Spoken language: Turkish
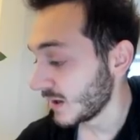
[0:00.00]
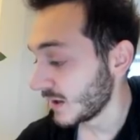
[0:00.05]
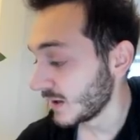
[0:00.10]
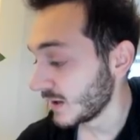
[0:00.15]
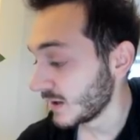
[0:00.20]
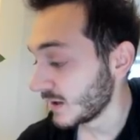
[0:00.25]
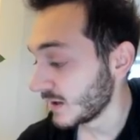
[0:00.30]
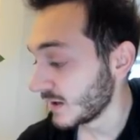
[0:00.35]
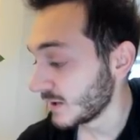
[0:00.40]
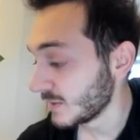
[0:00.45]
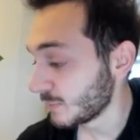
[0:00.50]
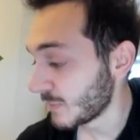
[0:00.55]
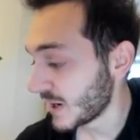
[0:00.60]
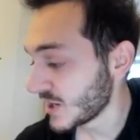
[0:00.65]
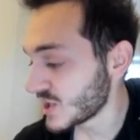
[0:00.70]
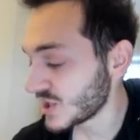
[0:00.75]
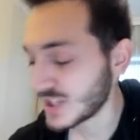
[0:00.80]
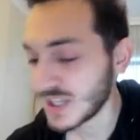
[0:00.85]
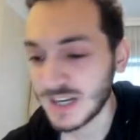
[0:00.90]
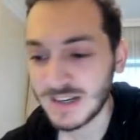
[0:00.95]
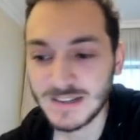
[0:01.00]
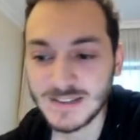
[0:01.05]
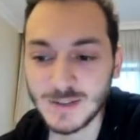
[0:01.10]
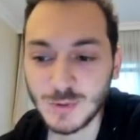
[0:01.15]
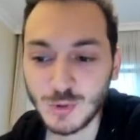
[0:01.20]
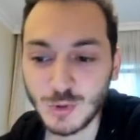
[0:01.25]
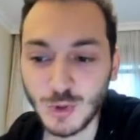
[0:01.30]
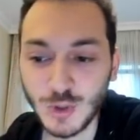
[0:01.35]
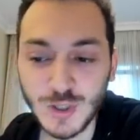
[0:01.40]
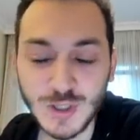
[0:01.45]
E, başlıklar
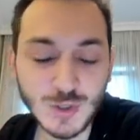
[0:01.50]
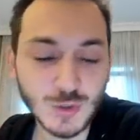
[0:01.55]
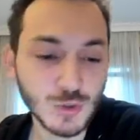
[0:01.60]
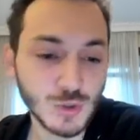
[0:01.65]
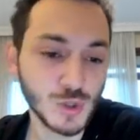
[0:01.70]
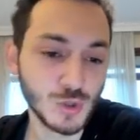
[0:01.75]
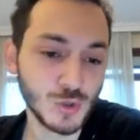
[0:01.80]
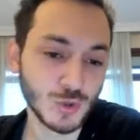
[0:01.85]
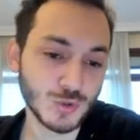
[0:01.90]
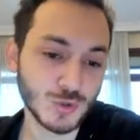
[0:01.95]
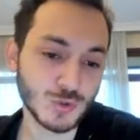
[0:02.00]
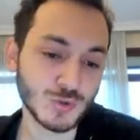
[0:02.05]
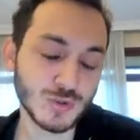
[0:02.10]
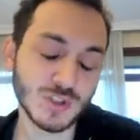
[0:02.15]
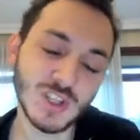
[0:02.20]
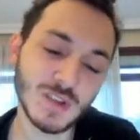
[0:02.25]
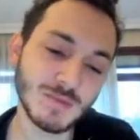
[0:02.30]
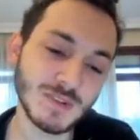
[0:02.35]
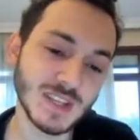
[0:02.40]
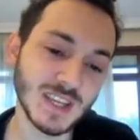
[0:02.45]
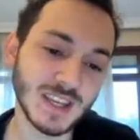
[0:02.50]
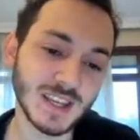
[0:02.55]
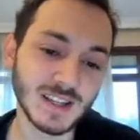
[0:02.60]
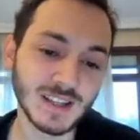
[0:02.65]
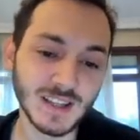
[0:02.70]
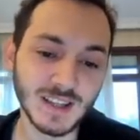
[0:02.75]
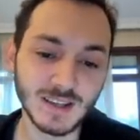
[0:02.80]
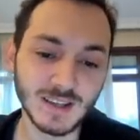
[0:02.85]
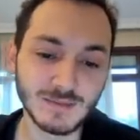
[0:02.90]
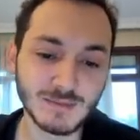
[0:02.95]
nasıl tutuyor nasıl tutuyor diyorsunuz. İşte bir
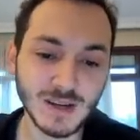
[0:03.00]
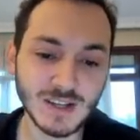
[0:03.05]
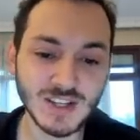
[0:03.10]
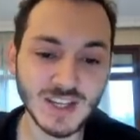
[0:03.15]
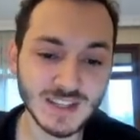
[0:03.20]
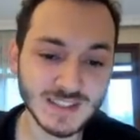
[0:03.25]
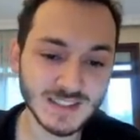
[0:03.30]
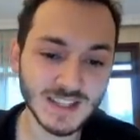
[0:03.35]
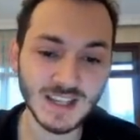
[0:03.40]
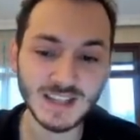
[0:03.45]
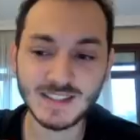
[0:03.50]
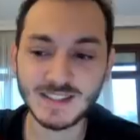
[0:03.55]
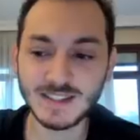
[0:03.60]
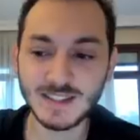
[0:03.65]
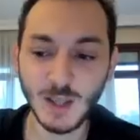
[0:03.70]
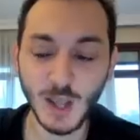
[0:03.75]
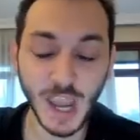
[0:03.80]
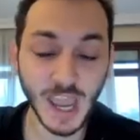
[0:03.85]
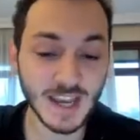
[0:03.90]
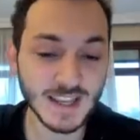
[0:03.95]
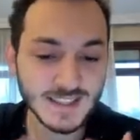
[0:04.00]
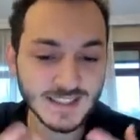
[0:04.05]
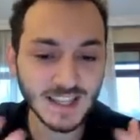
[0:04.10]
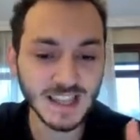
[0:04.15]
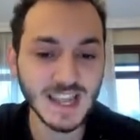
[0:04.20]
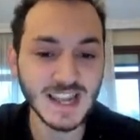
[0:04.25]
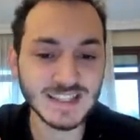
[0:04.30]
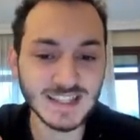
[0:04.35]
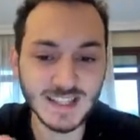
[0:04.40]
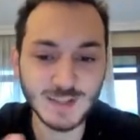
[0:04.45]
şekilde maç esnasında eğer
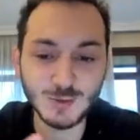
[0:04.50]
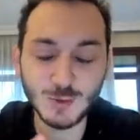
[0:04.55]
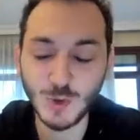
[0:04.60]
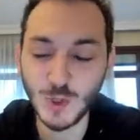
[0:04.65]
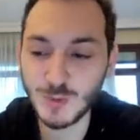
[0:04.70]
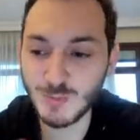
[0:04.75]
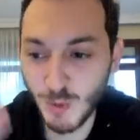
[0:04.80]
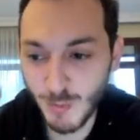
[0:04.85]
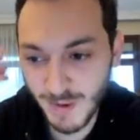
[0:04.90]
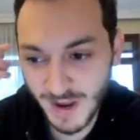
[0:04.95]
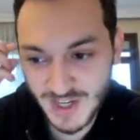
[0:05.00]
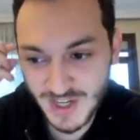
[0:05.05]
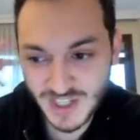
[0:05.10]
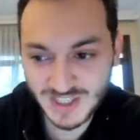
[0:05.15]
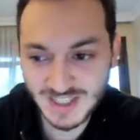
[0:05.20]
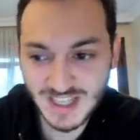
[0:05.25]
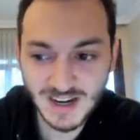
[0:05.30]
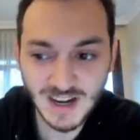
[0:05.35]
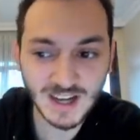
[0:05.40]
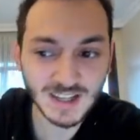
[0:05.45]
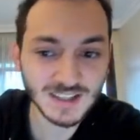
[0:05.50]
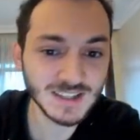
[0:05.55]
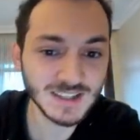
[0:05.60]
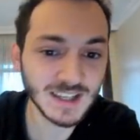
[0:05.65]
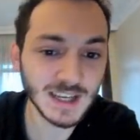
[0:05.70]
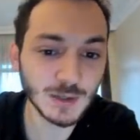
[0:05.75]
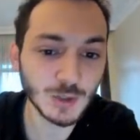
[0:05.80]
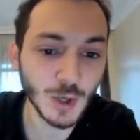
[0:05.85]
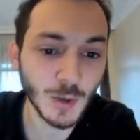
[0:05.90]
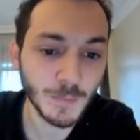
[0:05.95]
hissederseniz konumu o başlıklar akla
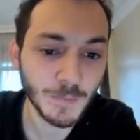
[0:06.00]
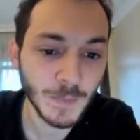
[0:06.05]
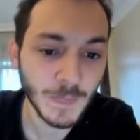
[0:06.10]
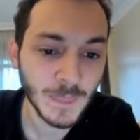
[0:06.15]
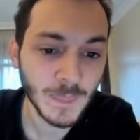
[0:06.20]
geliyor.